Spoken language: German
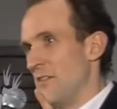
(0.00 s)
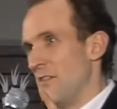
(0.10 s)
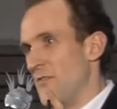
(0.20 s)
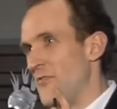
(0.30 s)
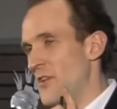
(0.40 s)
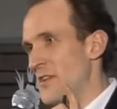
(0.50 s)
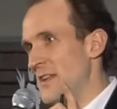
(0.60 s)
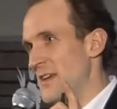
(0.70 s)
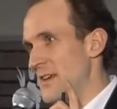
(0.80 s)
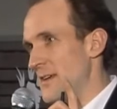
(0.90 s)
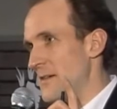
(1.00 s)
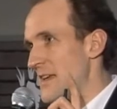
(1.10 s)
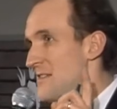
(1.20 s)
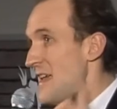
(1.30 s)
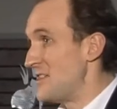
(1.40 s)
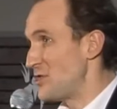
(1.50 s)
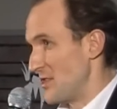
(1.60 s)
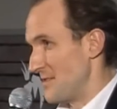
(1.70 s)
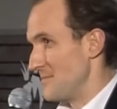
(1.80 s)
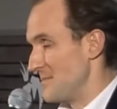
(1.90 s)
von äh, in
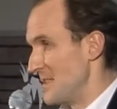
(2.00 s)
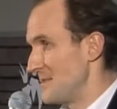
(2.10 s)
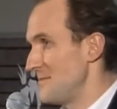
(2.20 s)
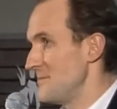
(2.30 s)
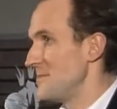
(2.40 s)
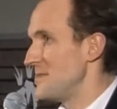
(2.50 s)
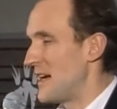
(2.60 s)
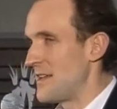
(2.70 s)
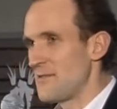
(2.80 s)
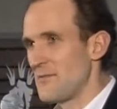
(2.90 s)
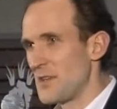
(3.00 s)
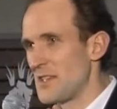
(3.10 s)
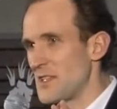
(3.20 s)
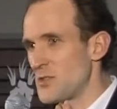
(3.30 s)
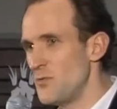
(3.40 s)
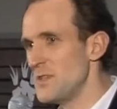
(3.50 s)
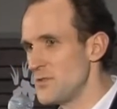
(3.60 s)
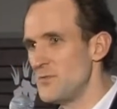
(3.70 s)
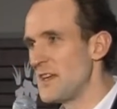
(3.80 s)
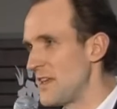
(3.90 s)
Nature, ja? da hat wirklich das Who
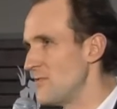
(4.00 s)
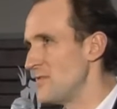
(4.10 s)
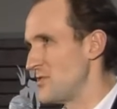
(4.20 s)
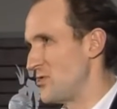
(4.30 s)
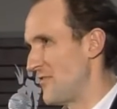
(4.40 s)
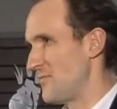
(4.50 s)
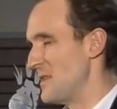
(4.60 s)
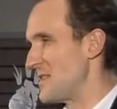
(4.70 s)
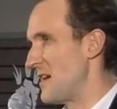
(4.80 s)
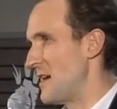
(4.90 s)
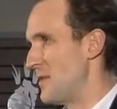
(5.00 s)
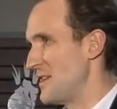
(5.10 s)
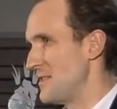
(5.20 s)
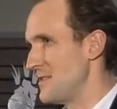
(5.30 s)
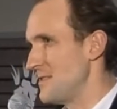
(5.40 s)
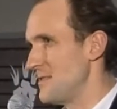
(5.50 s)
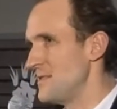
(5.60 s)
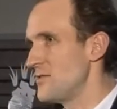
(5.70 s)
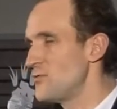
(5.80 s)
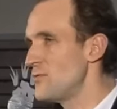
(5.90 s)
is Who der Geowissenschaften mitgearbeitet.
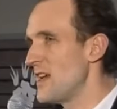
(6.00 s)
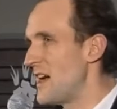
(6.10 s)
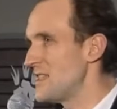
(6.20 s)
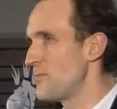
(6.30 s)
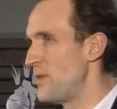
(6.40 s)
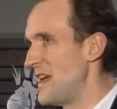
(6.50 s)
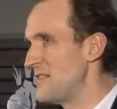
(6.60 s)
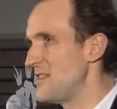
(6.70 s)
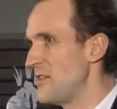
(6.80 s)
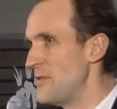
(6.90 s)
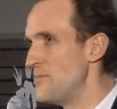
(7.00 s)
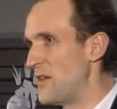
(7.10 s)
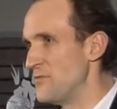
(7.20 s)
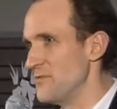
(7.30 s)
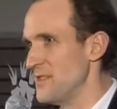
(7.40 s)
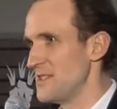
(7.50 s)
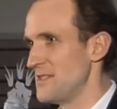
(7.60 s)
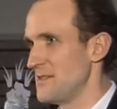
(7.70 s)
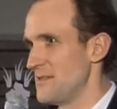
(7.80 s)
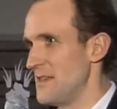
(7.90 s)
Diese Studie heißt Planetary
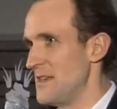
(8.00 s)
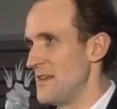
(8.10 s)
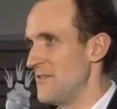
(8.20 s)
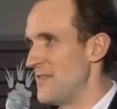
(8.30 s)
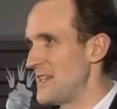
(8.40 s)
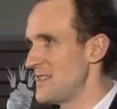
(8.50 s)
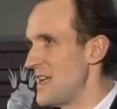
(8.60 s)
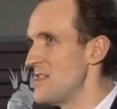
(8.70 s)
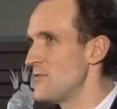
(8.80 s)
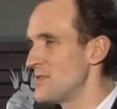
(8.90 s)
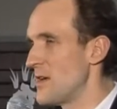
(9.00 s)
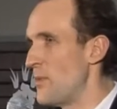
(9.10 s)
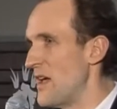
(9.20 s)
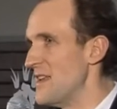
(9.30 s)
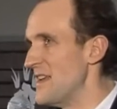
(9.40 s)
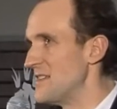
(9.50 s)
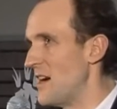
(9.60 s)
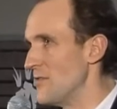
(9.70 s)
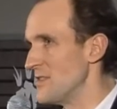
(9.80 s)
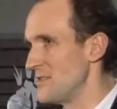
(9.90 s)
Boundaries. Was hält unser Planet
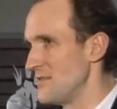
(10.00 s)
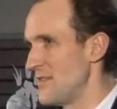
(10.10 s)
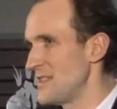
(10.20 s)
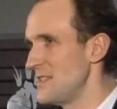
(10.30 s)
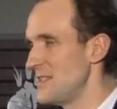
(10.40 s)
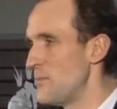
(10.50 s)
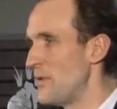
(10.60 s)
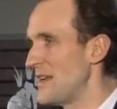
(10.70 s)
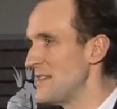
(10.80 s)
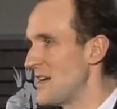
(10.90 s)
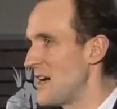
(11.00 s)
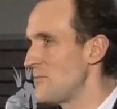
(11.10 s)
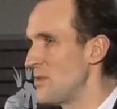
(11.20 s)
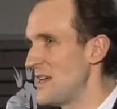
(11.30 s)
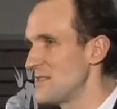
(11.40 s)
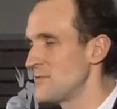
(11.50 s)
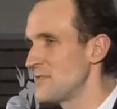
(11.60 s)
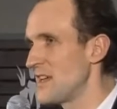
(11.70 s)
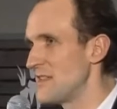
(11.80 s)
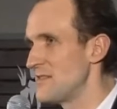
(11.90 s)
aus? Was sind die planetaren
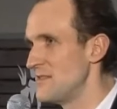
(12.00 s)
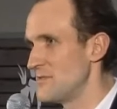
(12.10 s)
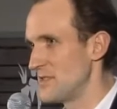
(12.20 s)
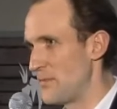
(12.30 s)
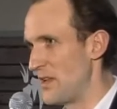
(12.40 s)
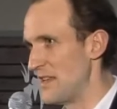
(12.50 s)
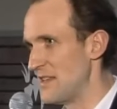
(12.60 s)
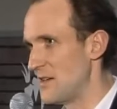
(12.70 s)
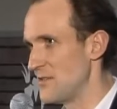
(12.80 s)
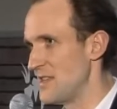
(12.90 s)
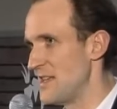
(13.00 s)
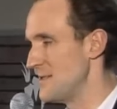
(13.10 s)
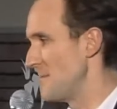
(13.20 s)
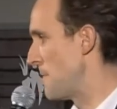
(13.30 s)
Belastungsgrenzen, die unser Planet aushält?